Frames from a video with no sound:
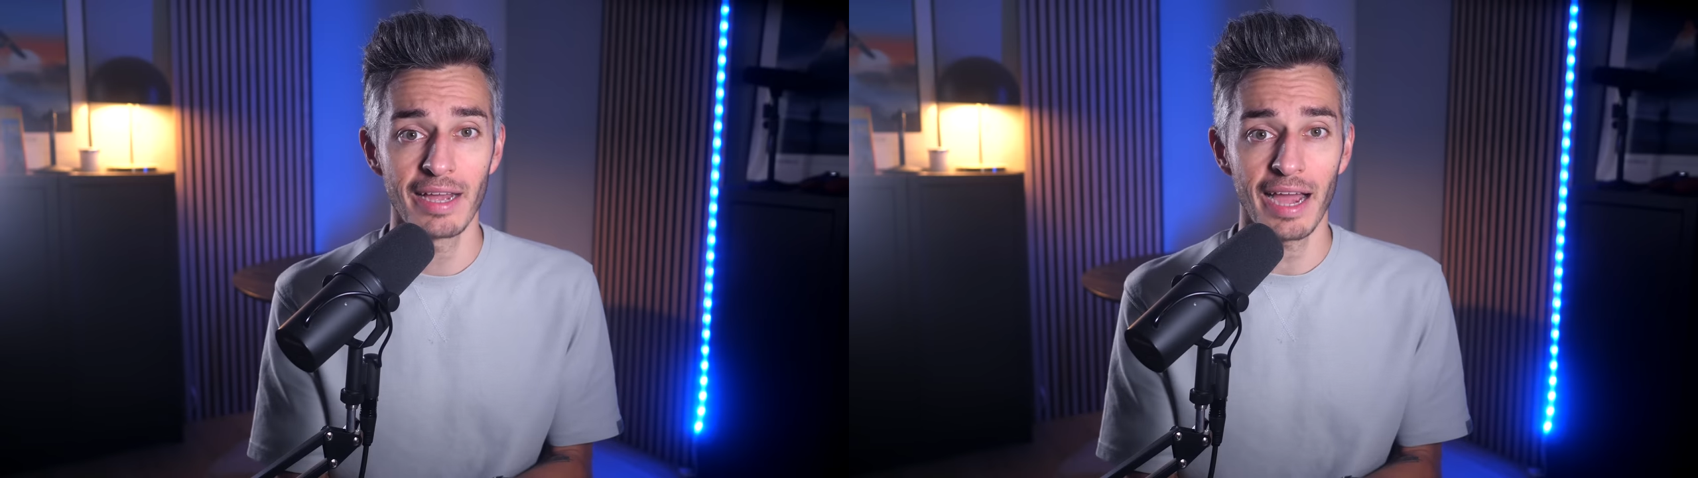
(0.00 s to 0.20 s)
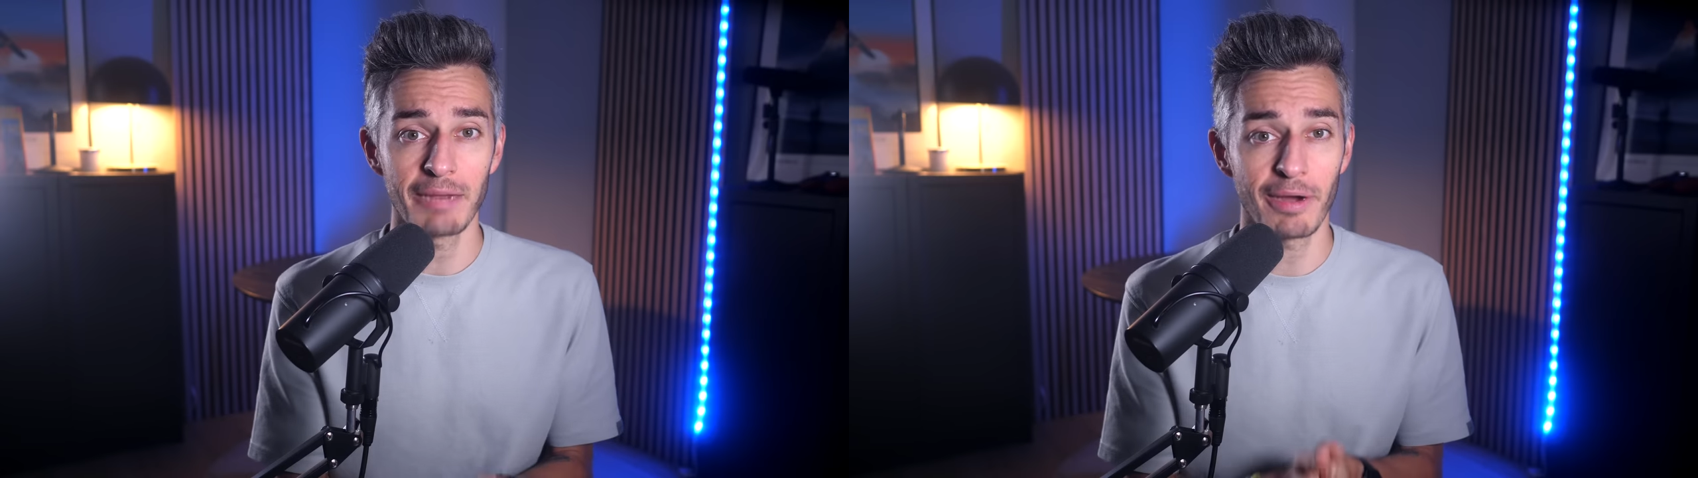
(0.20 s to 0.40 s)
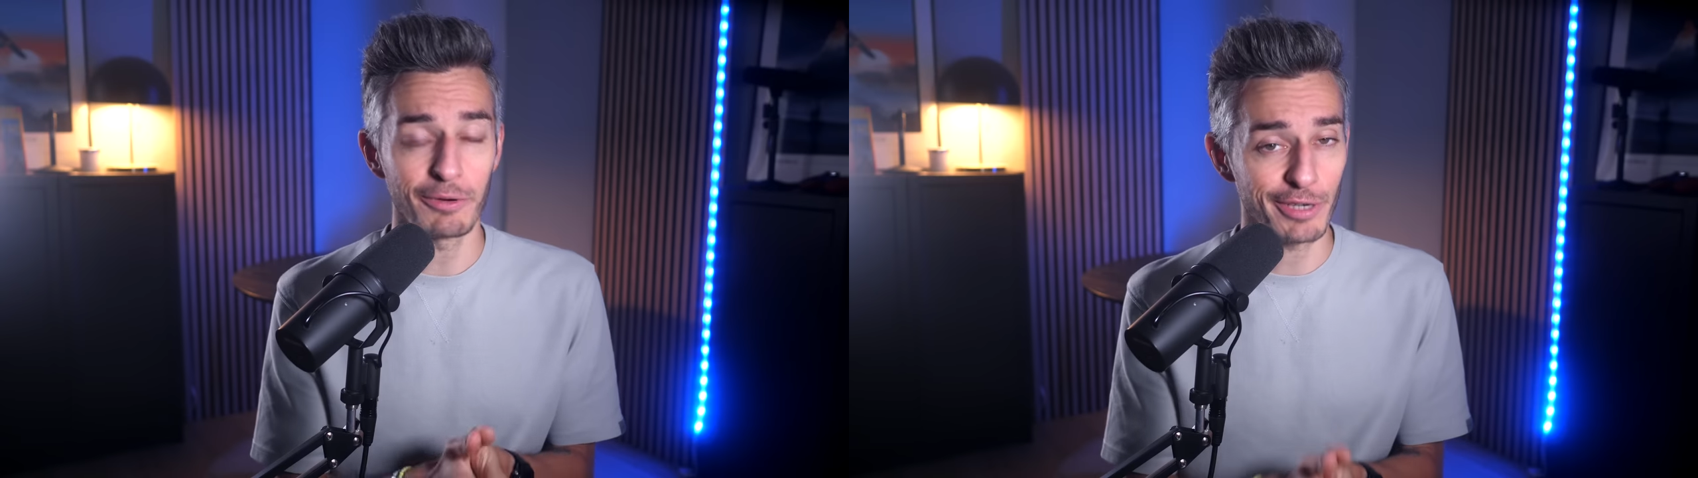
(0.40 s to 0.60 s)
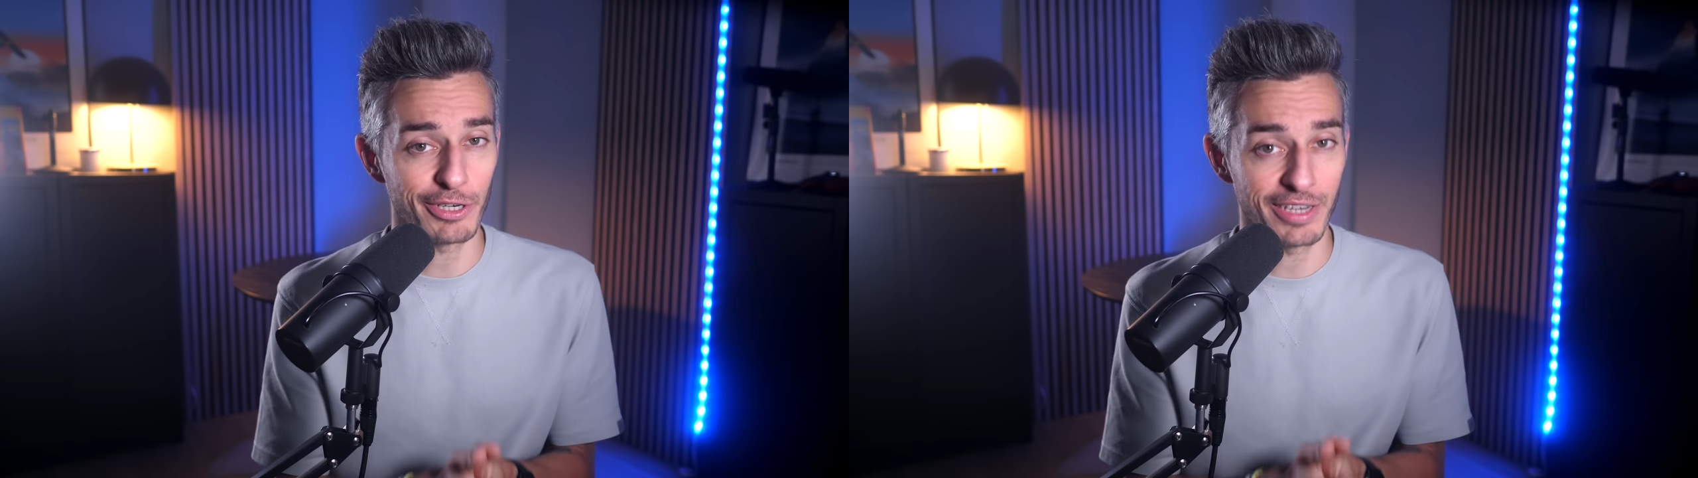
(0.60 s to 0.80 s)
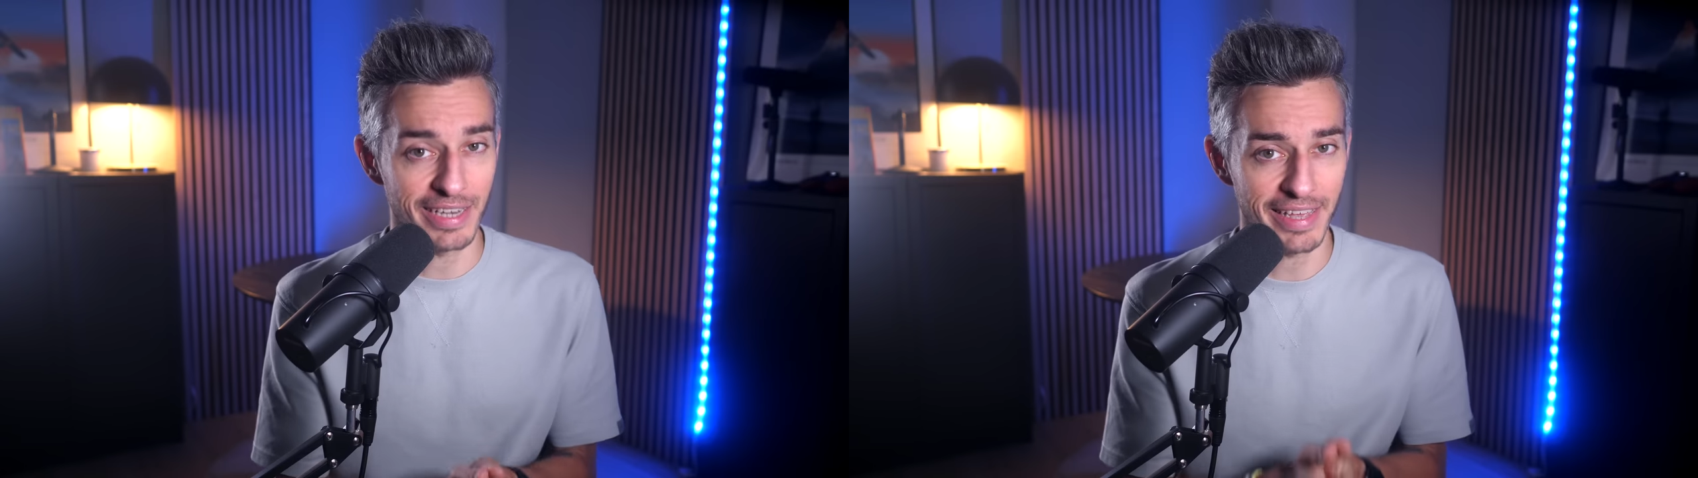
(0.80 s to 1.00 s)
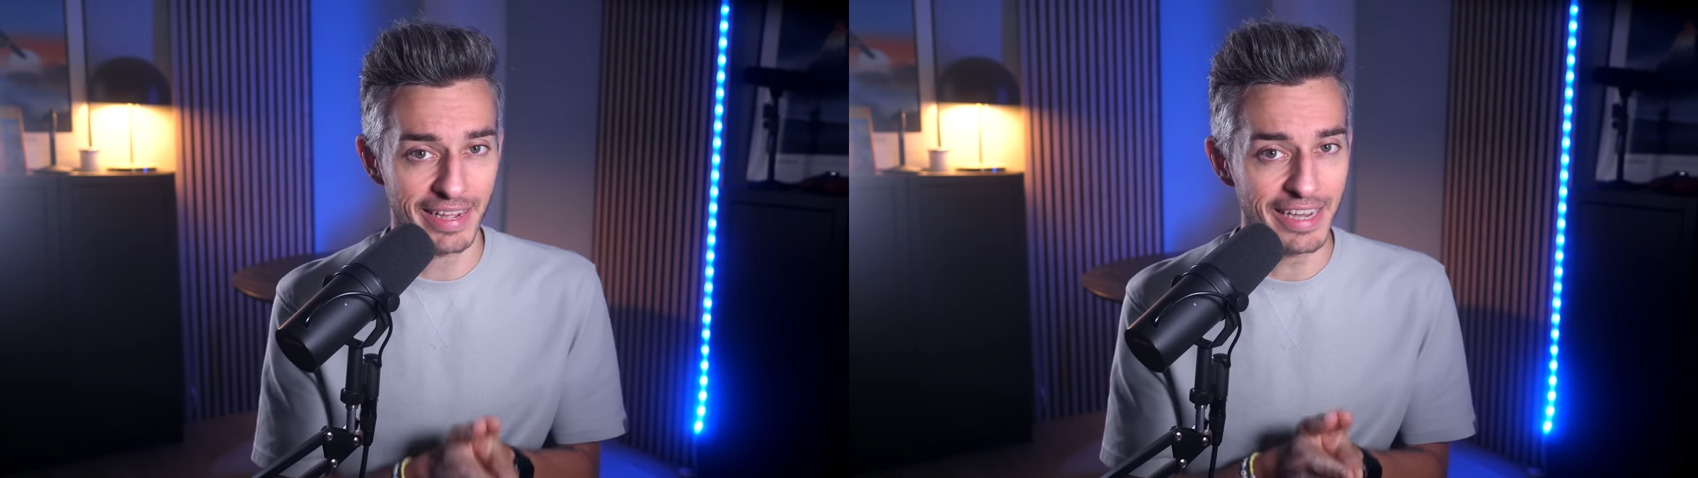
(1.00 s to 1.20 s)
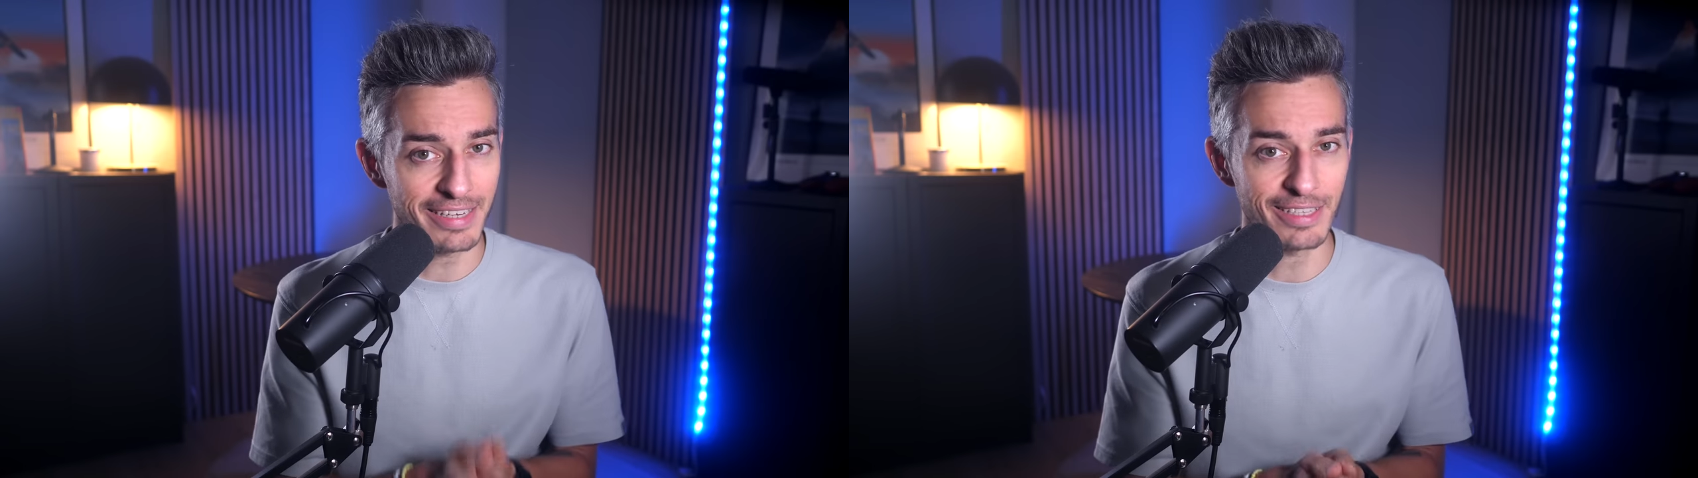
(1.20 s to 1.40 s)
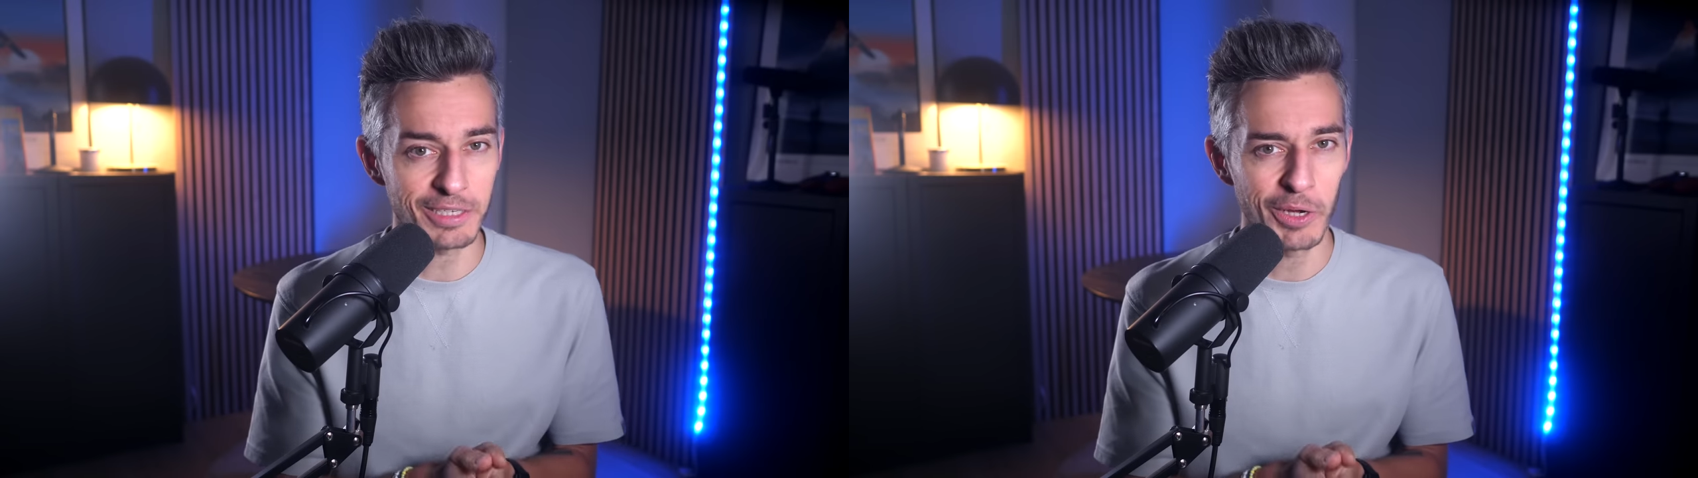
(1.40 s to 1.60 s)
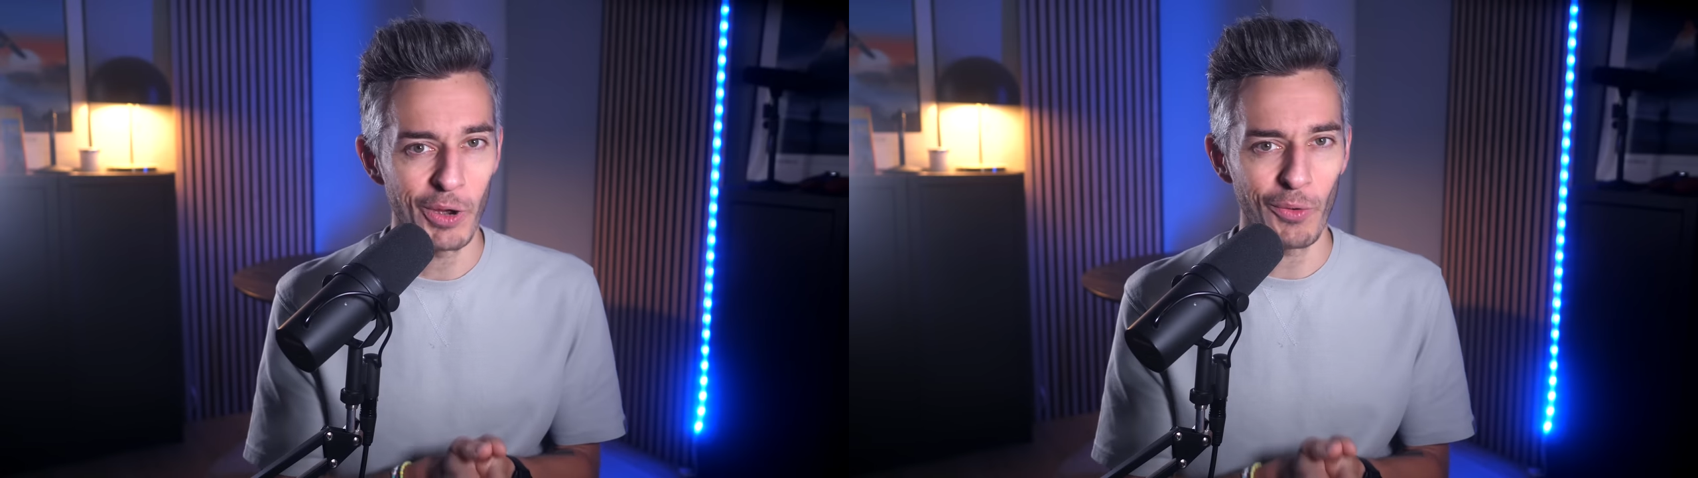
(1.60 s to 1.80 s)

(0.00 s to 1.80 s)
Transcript: ein paar unterschiedliche Erkenntnisse